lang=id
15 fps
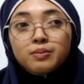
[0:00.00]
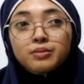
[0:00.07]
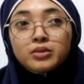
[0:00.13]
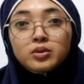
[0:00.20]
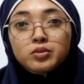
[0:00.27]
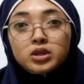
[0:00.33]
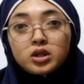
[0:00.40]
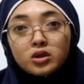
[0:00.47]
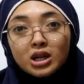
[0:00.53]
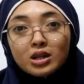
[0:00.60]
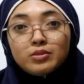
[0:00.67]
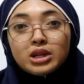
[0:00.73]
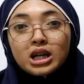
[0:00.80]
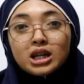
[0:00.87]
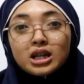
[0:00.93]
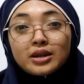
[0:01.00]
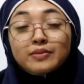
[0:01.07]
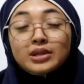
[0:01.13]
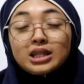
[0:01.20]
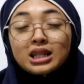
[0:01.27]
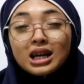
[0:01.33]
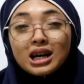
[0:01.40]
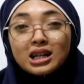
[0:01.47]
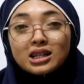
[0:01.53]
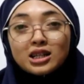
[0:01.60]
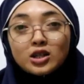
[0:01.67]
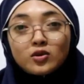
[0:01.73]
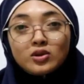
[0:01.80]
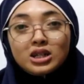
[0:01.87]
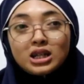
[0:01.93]
membutuhkan biaya yang besar
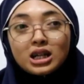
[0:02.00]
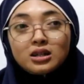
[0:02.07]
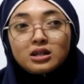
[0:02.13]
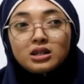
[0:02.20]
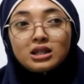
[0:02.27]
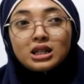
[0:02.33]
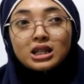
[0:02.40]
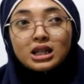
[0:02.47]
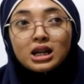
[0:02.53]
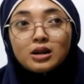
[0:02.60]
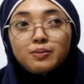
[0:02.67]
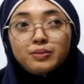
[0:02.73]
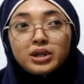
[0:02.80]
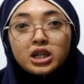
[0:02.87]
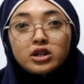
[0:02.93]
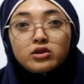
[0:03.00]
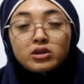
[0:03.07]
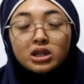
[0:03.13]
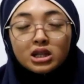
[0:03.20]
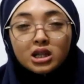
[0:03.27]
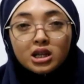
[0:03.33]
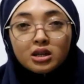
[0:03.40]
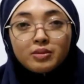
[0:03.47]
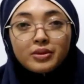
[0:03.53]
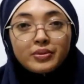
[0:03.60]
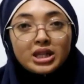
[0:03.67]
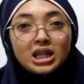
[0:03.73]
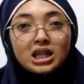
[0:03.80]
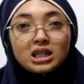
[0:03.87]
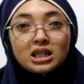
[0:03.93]
gitu dengan kita mengikuti
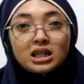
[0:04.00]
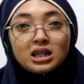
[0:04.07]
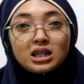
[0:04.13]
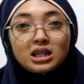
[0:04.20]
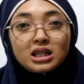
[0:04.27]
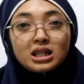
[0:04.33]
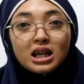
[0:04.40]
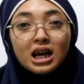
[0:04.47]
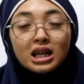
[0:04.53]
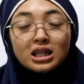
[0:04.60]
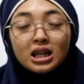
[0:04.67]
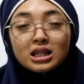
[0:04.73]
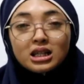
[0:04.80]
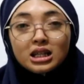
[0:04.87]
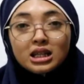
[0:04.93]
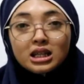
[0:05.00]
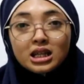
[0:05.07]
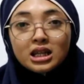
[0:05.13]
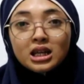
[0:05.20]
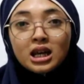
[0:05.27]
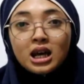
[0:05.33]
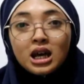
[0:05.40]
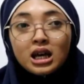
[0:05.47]
BPJS kesehatan ini